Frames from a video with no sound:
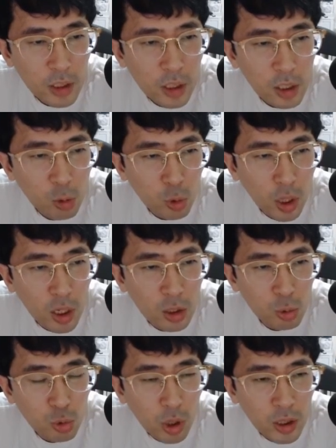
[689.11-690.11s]
여기 또
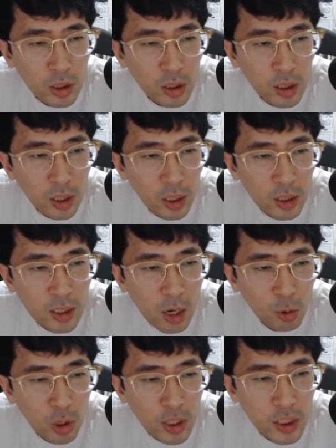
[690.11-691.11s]
때리는 수가 있는데
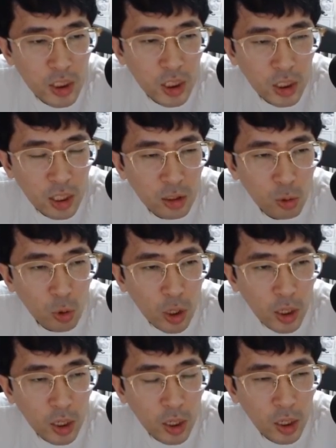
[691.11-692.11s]
상으로 같이 치겠다는 의도인가